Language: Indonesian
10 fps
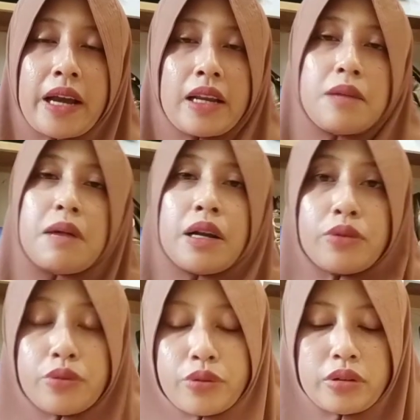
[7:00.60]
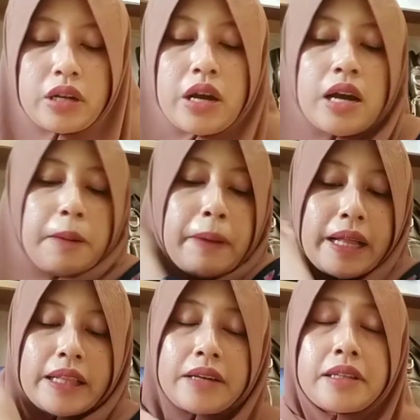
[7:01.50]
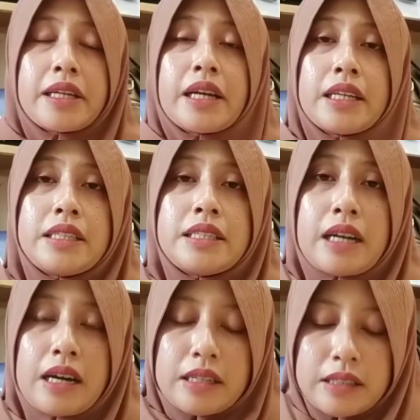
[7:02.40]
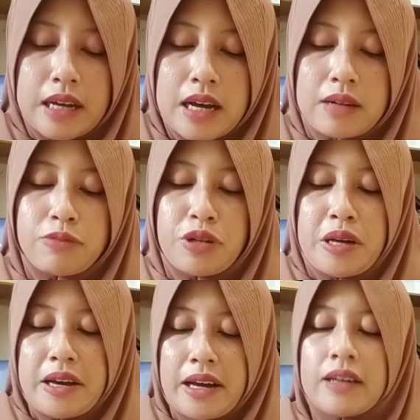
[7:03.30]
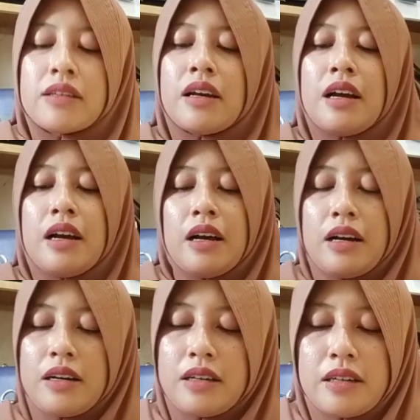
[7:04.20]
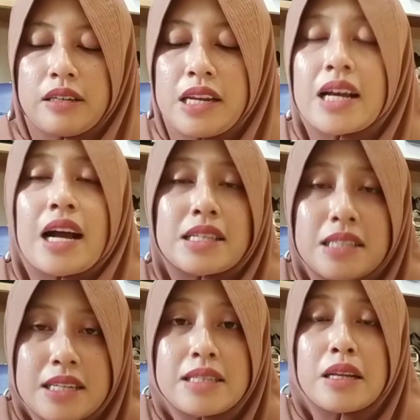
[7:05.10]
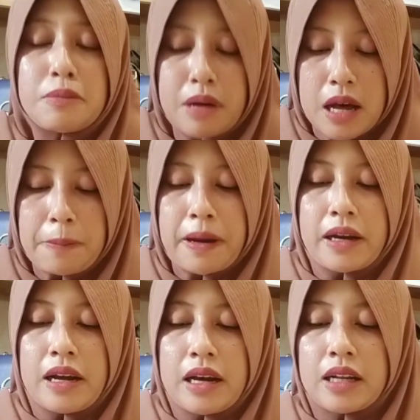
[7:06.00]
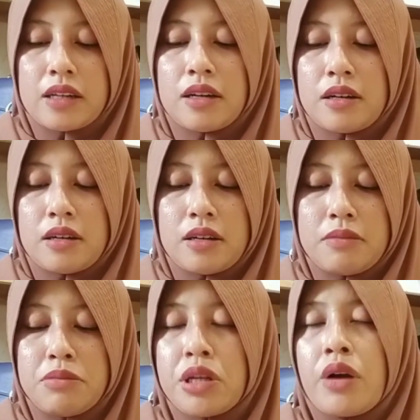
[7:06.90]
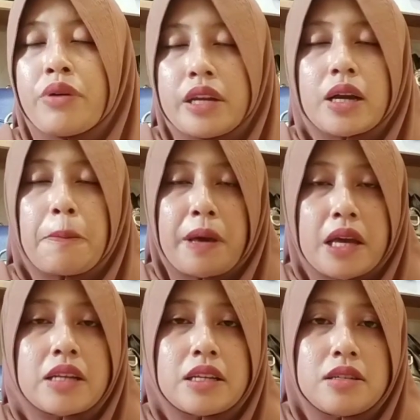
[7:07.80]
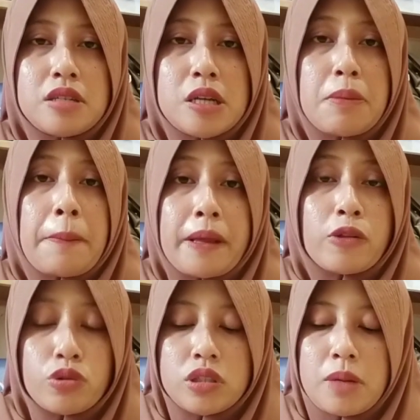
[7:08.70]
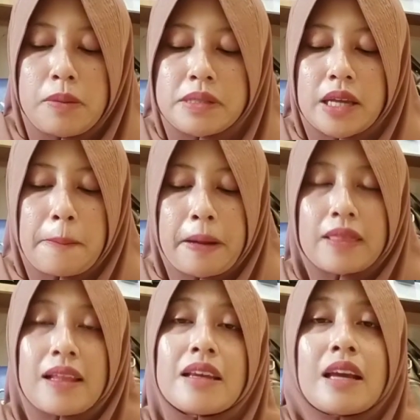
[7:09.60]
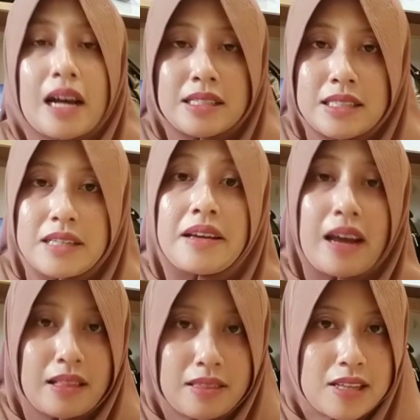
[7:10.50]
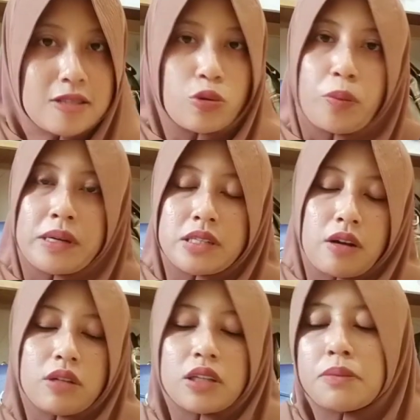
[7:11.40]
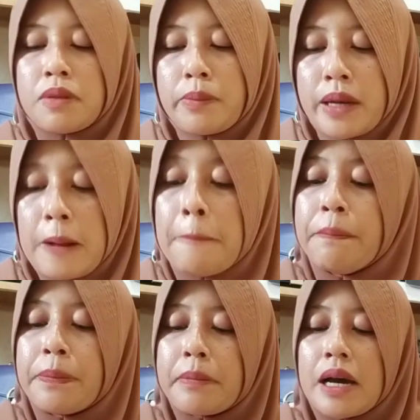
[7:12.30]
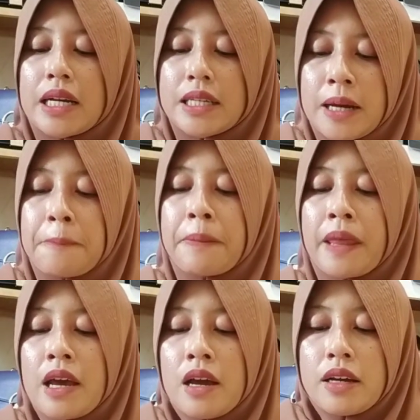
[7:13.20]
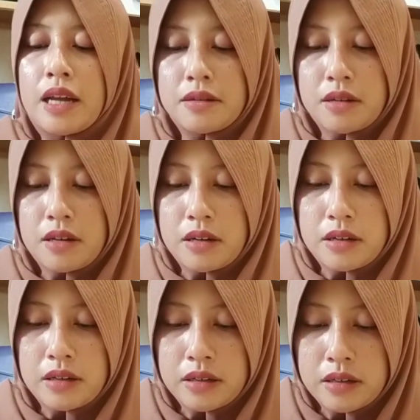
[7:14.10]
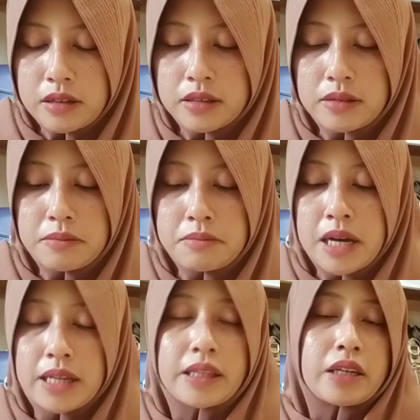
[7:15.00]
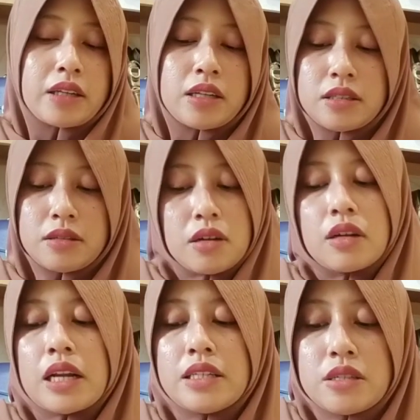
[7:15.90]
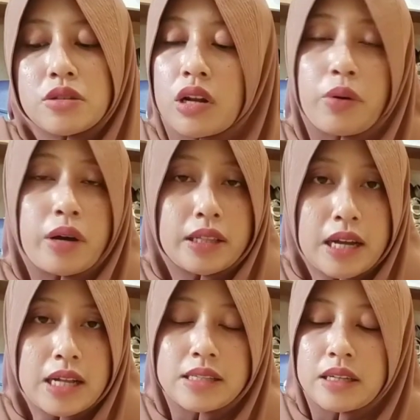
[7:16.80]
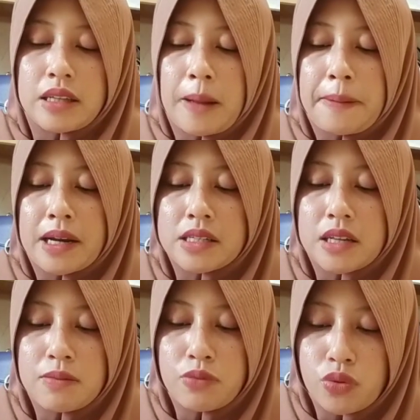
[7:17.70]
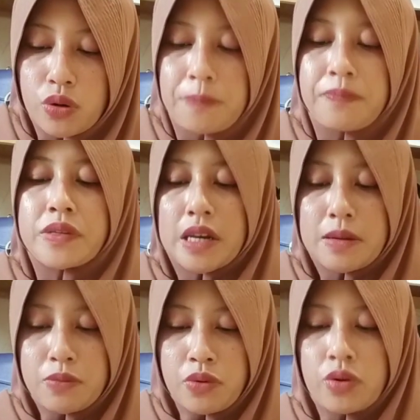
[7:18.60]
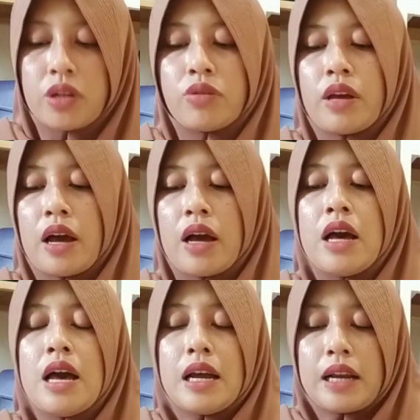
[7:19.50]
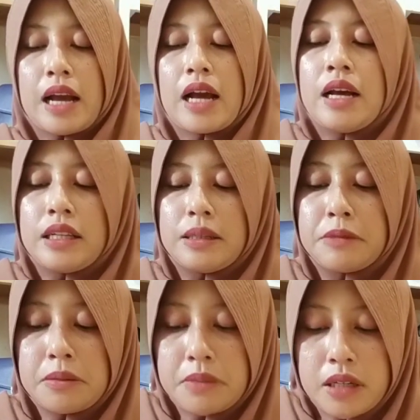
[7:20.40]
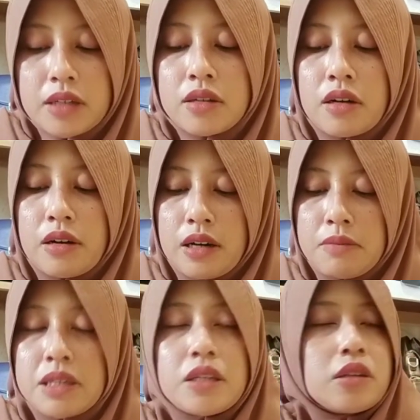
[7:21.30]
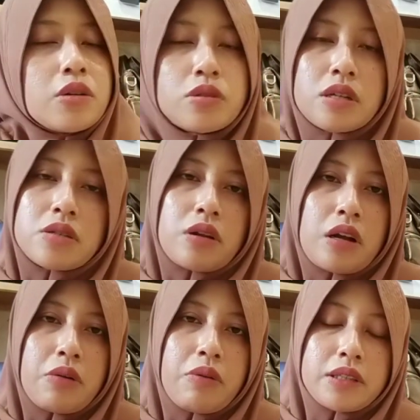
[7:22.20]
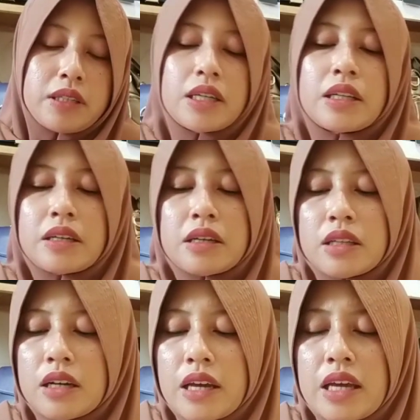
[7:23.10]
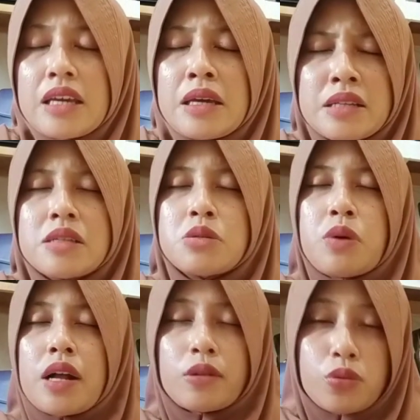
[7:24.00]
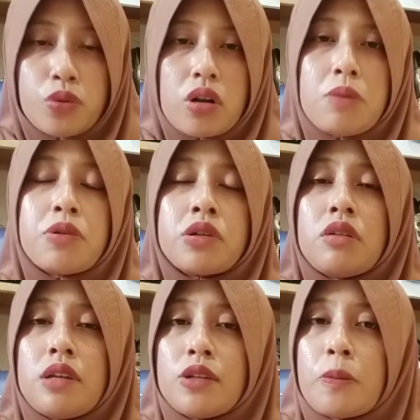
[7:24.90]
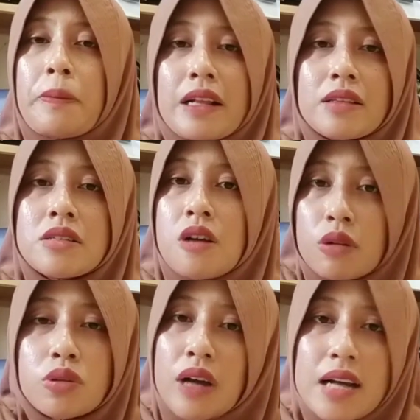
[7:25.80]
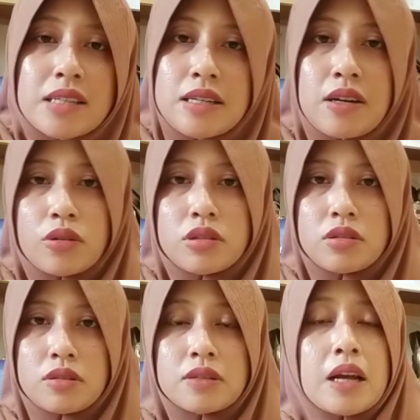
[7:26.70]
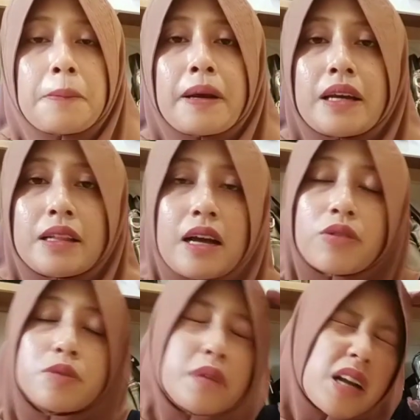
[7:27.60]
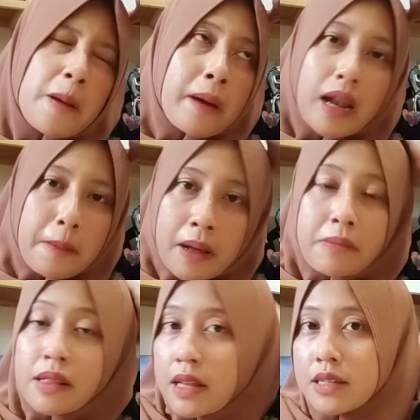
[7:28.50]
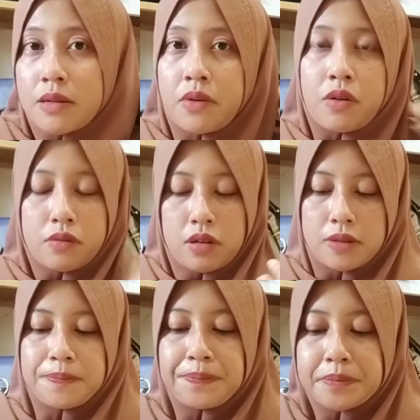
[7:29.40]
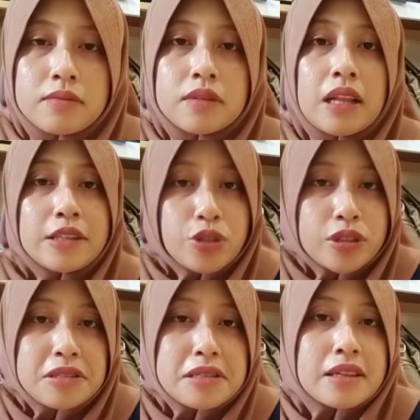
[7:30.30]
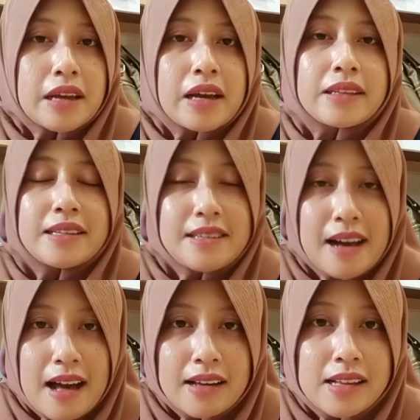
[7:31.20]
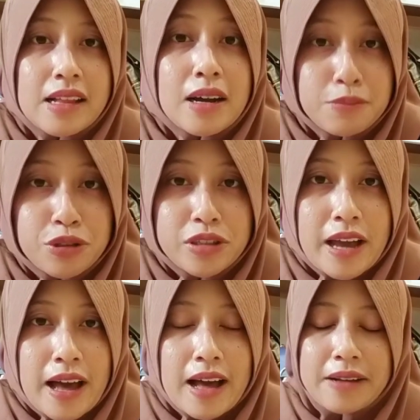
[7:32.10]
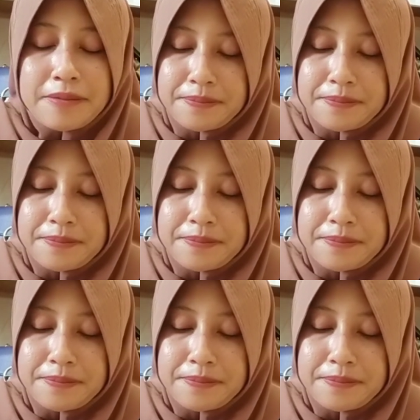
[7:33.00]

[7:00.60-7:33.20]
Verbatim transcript: ada di Bandung. Mbak Intan ini tinggalnya di Jakarta. Kemudian Uh, dikasih jilbab padahal uh, beliau ini kepengen jilbab itu jilbab segi empat dan dikasih gratis tuh masya Allah teman-teman Makanya dan uh, Mbak Intan ini rajin sholawatan setiap hari seribu seribu gitu ya. Nah teman-teman uh, baca terus deh sholawat. Jadi ketika kita keingin sesuatu, kalau menurut Allah itu pantas, Allah tuh kasih loh. Tanpa kita harus berlama-lama minta sama Allah. Lanjut di cerita yang ketiga kita ngebut ya.